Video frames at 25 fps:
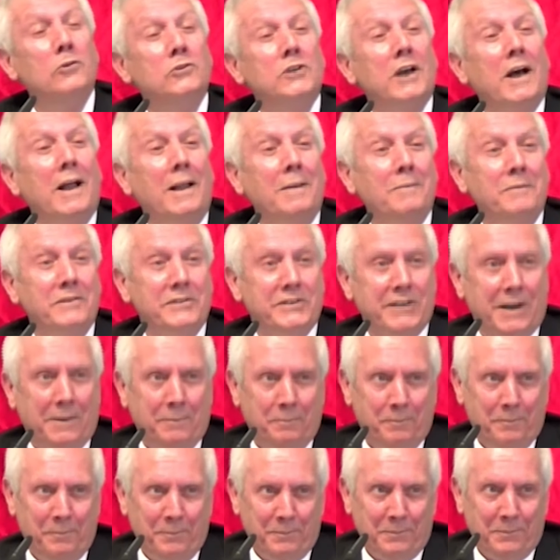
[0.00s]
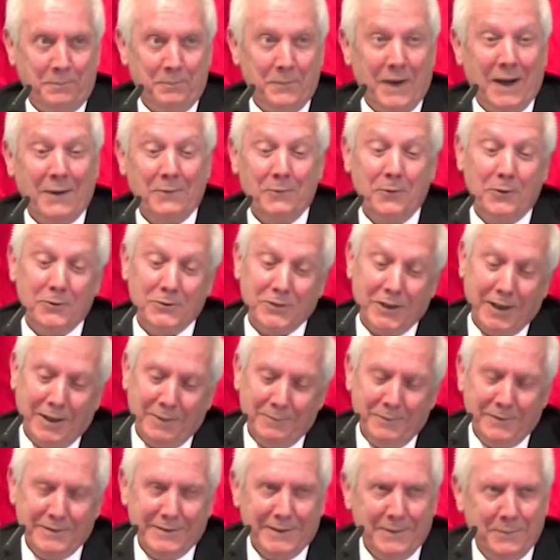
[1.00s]
Loja almayacağım. Bak loja
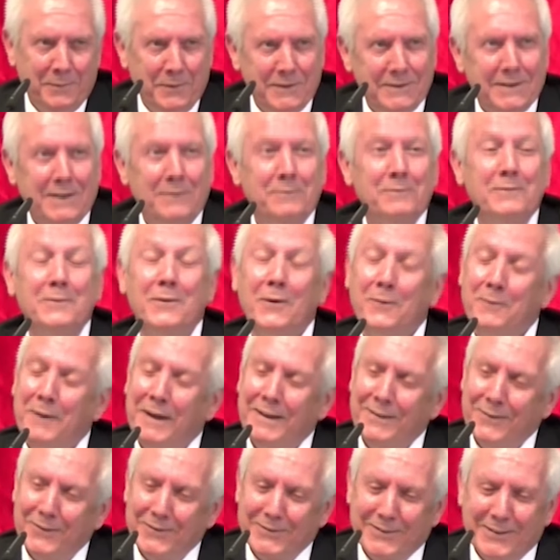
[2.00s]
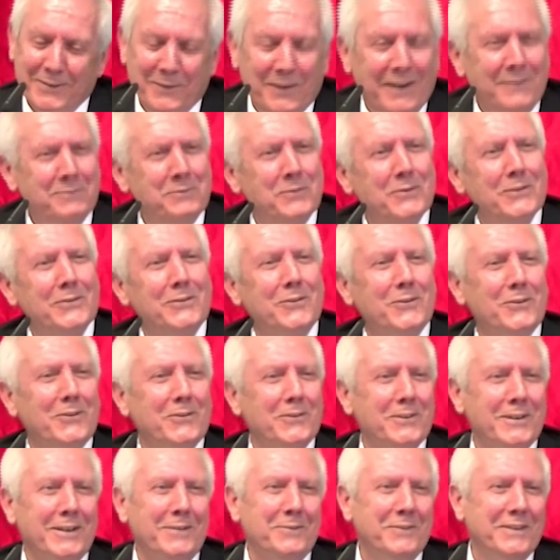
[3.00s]
almayacağım paşam. Yok ben loja, ben
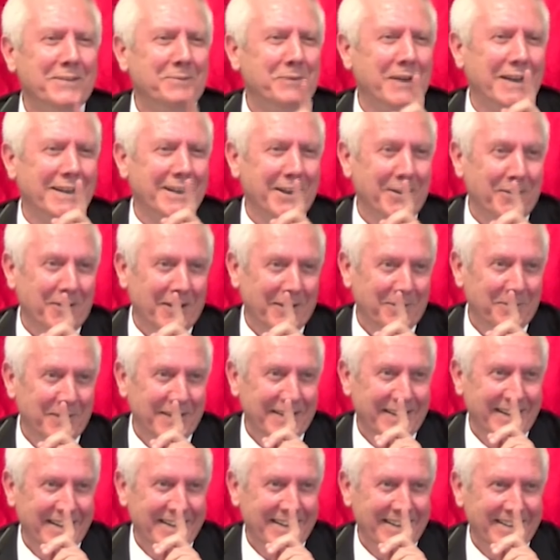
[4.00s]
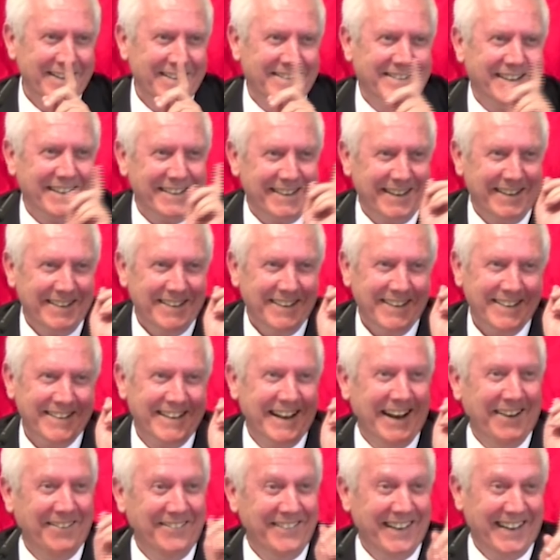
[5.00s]
protokolda bedava. Bedava şeyden,
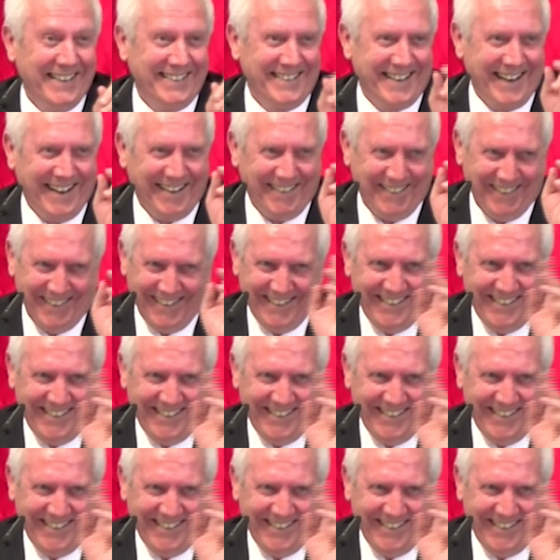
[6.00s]
devletten.